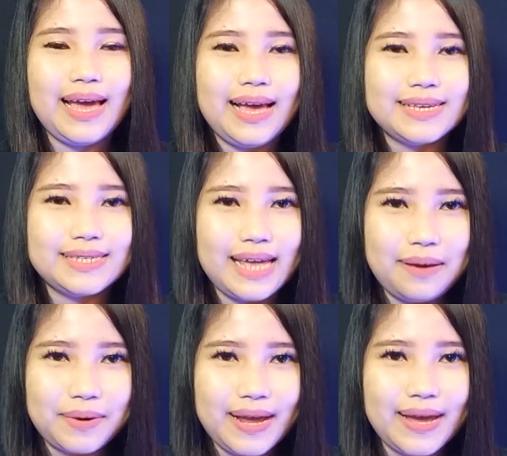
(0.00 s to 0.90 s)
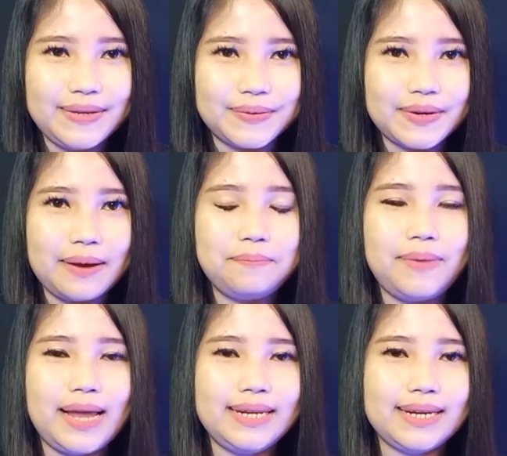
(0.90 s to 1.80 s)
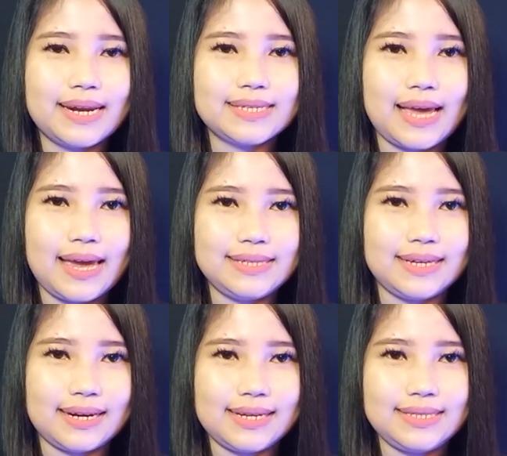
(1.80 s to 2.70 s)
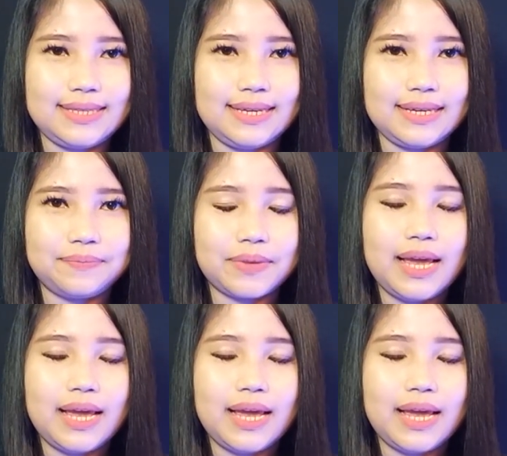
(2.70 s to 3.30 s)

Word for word: Salam Rahayu, kembali dengan saya Jeng Risti.